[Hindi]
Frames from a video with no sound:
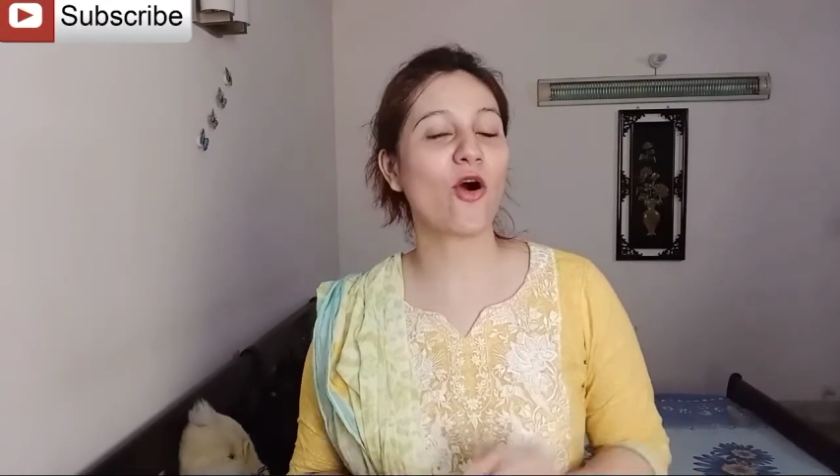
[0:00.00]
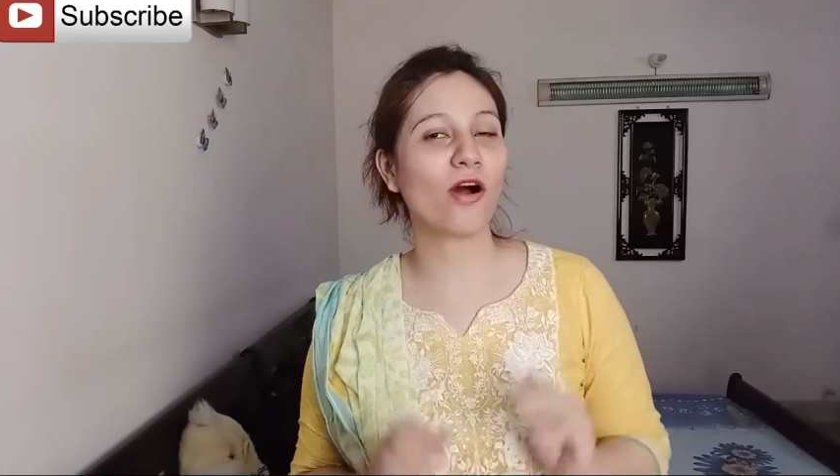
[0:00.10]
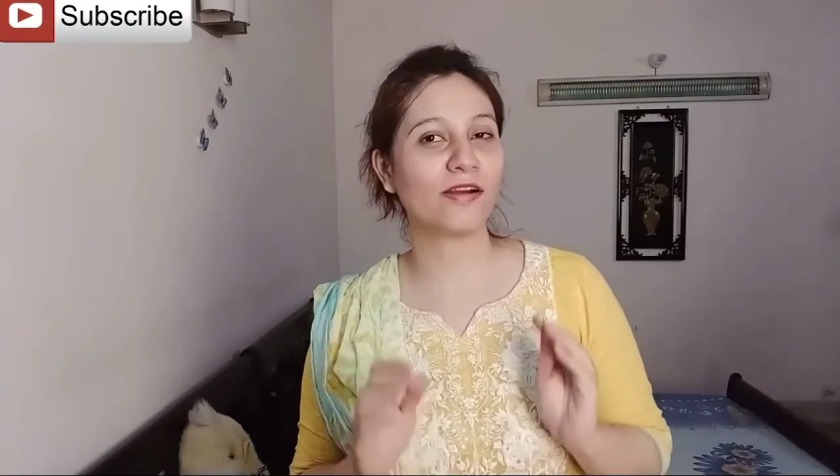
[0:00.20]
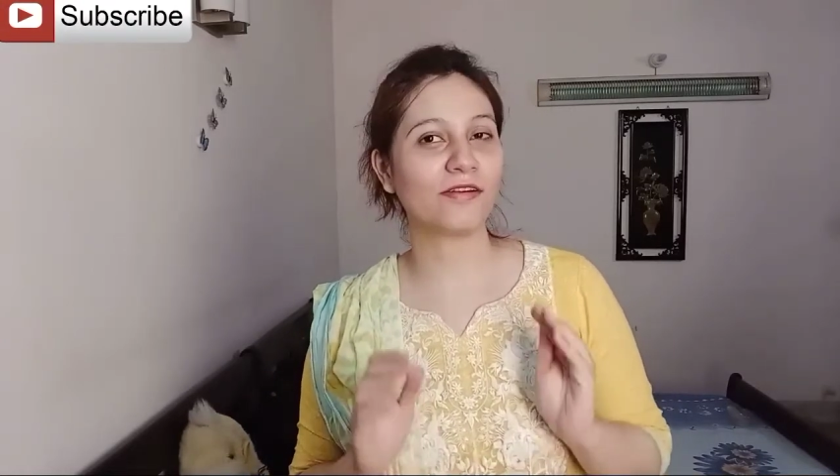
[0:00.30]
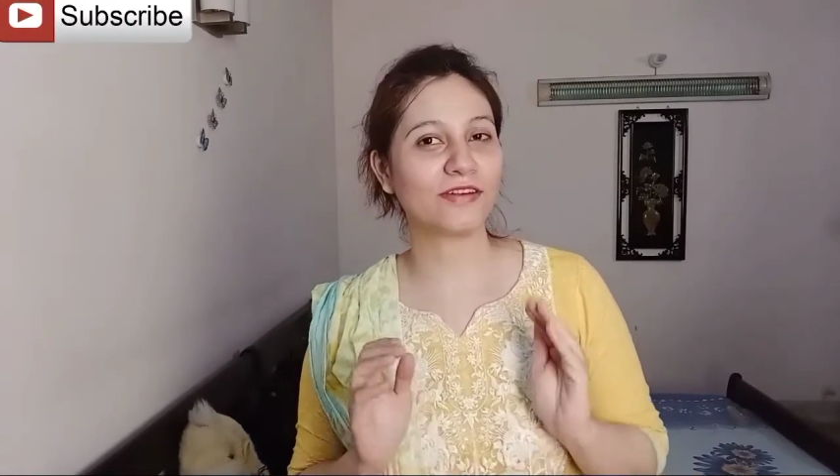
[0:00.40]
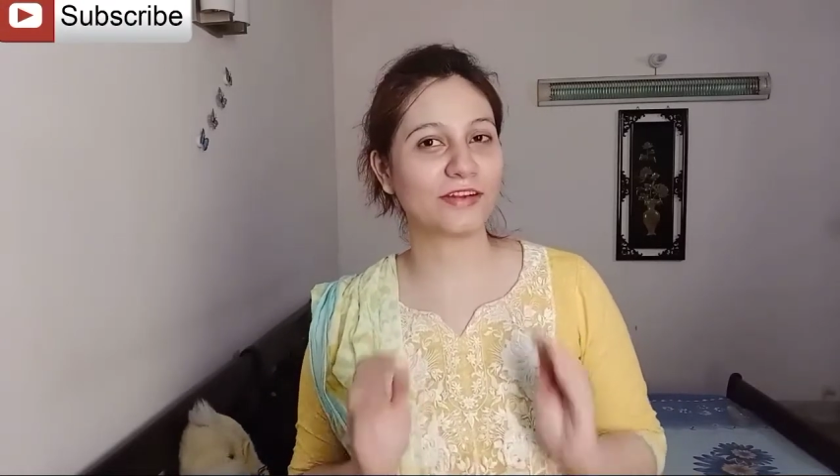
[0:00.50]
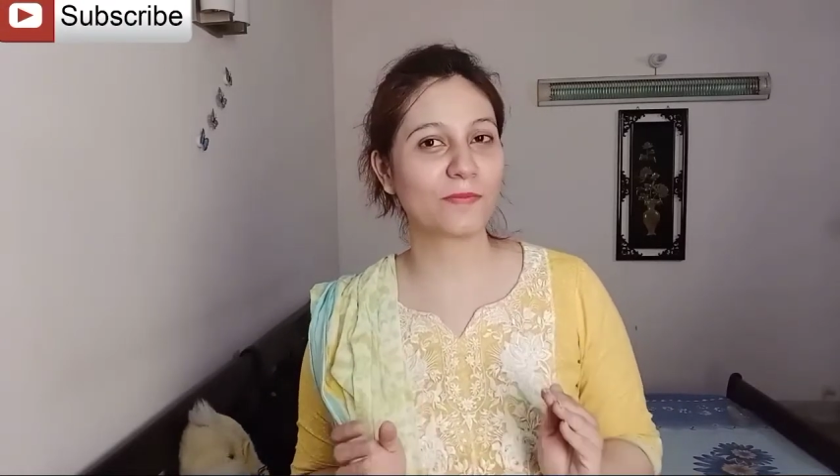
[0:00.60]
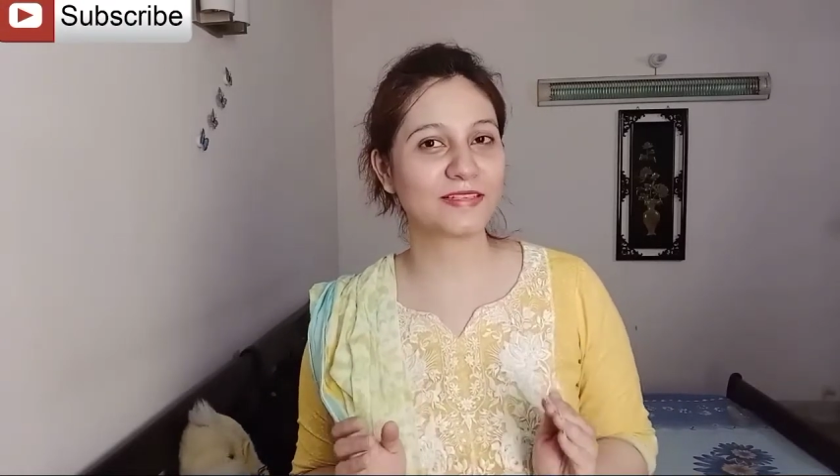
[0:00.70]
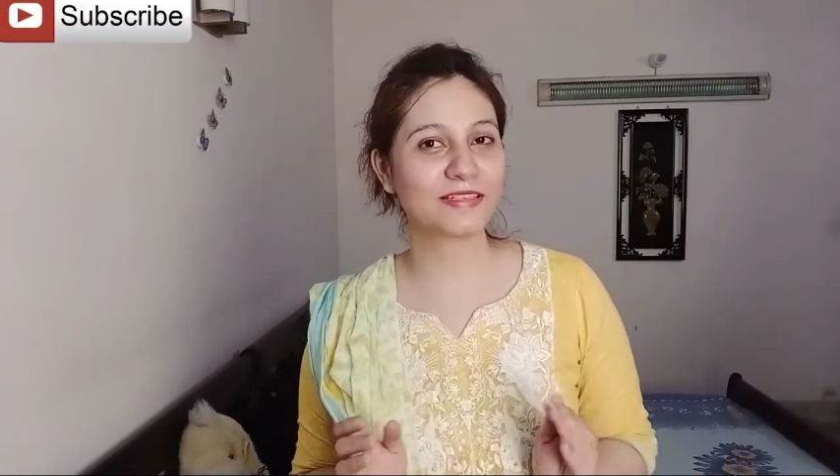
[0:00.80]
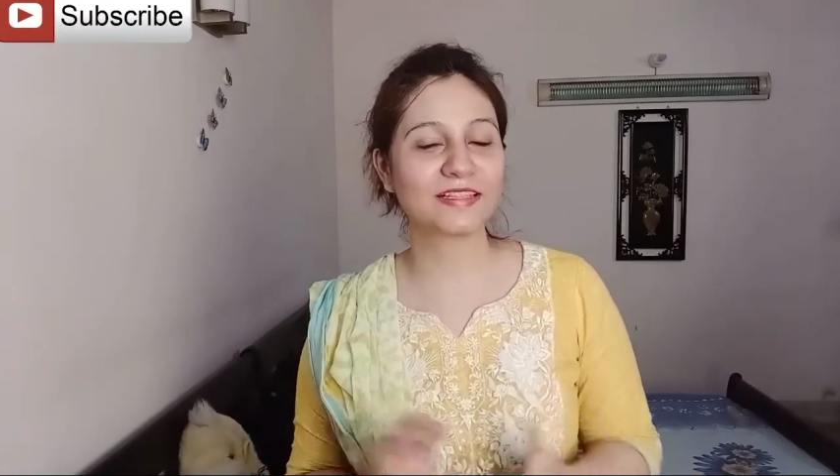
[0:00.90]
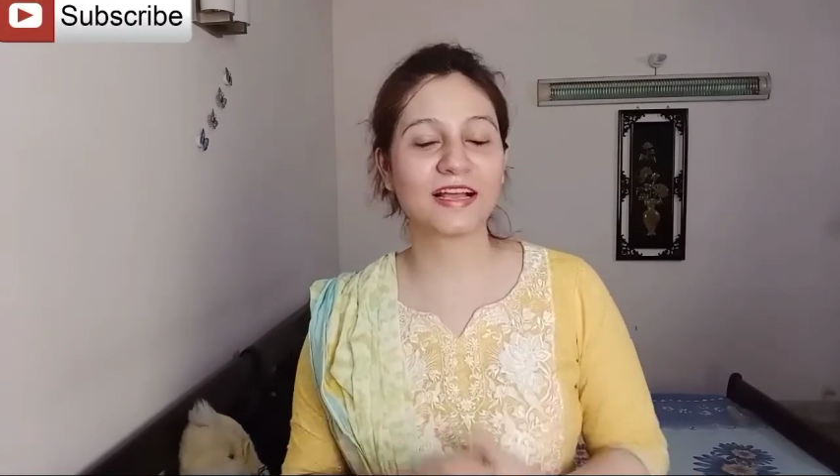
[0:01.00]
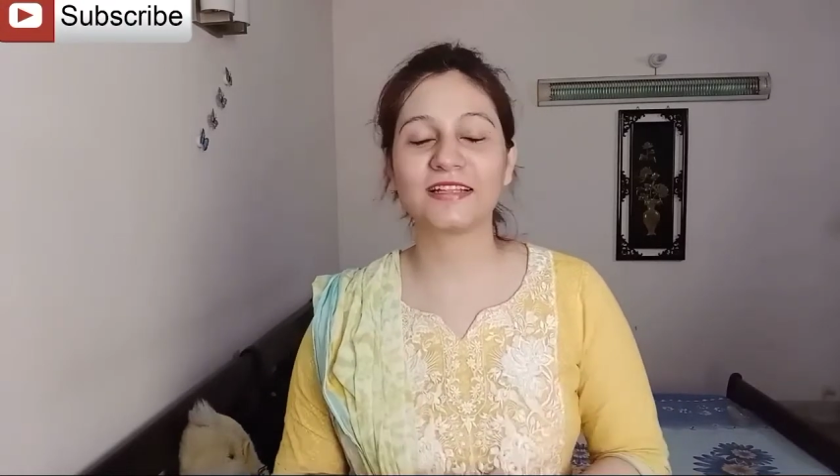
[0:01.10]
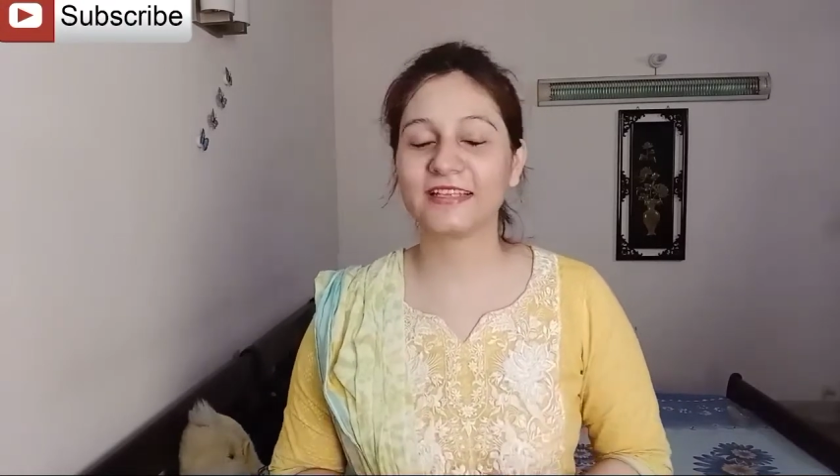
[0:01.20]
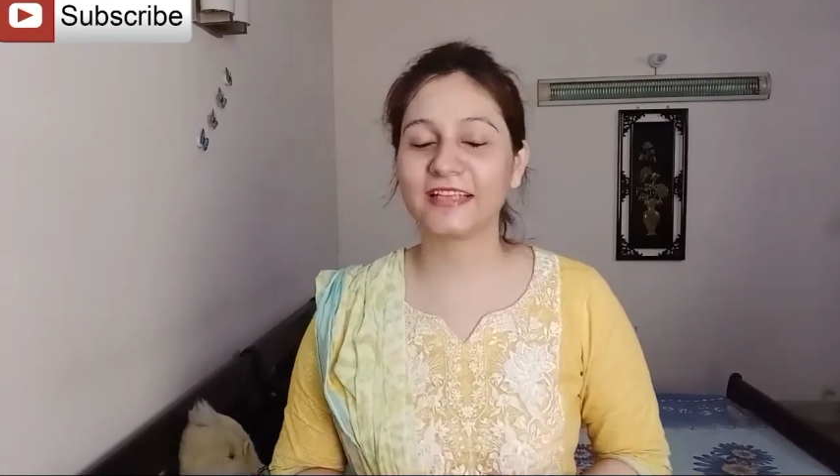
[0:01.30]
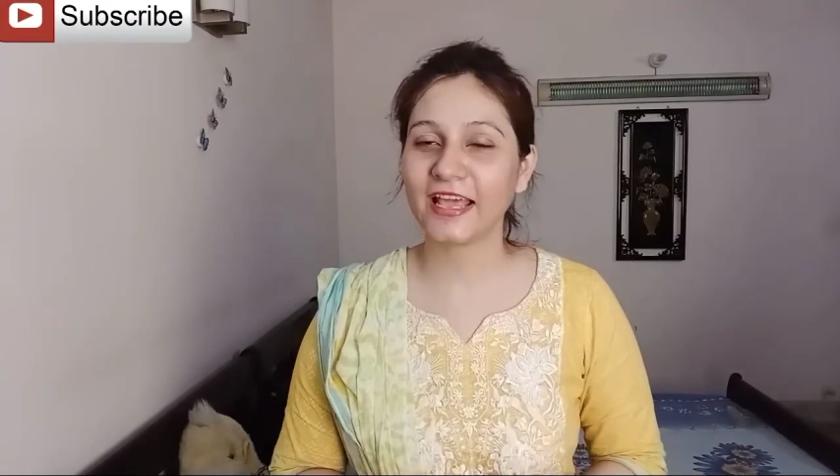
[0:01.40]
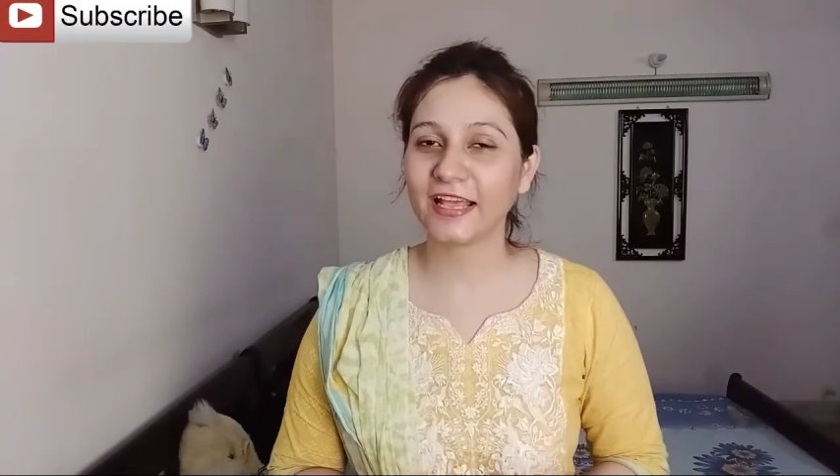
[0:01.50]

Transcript: और वीडियो पसंद आती